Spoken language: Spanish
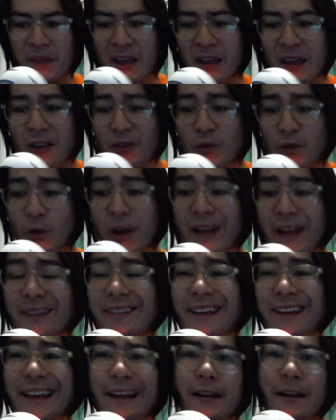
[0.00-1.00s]
suele
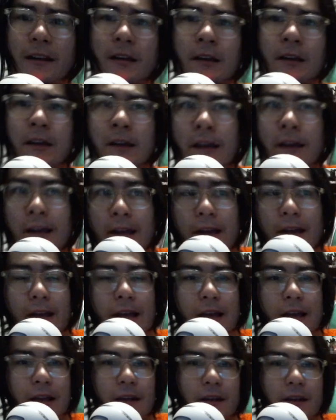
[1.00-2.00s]
ser
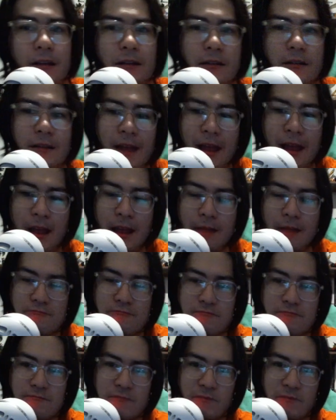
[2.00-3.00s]
el,
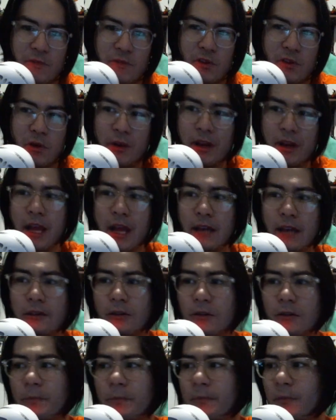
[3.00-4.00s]
no
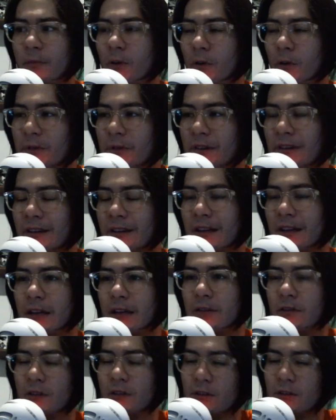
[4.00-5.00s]
nieto o
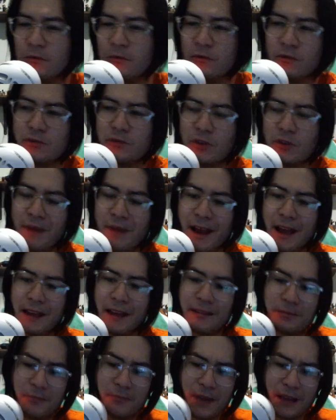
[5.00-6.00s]
bisnieto, sino mucho
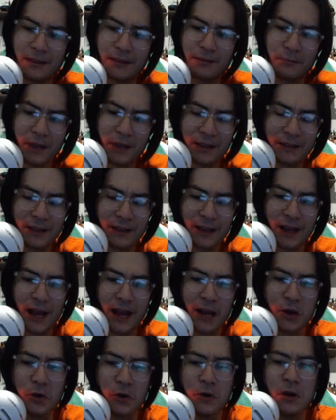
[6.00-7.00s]
más, más, más
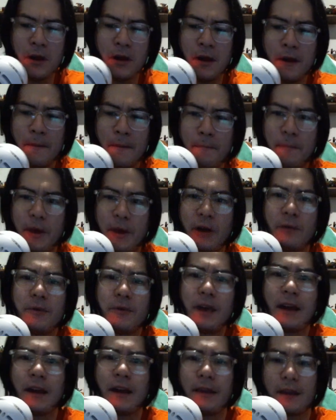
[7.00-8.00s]
lejano pero
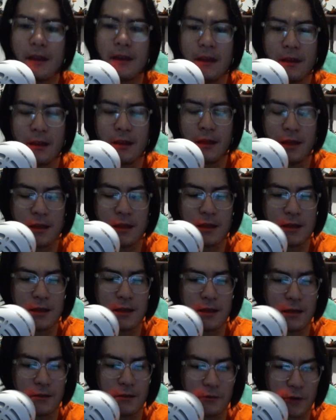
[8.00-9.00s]
viene de
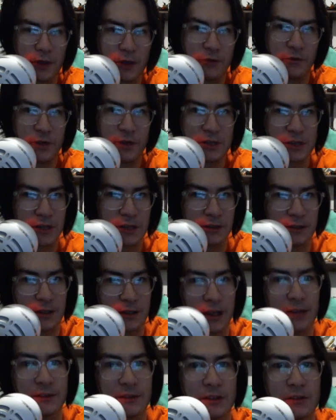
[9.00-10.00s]
eh, Reed Richards.
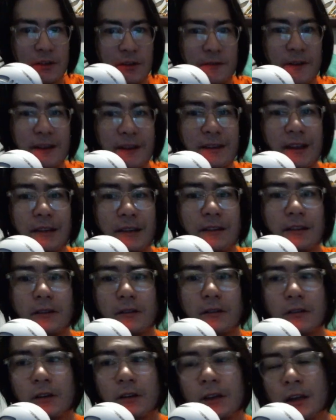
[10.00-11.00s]
El Señor
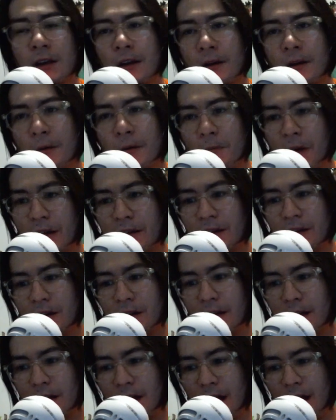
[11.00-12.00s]
Fantástico va a
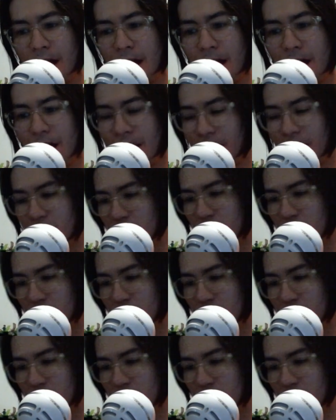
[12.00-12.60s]
tener a,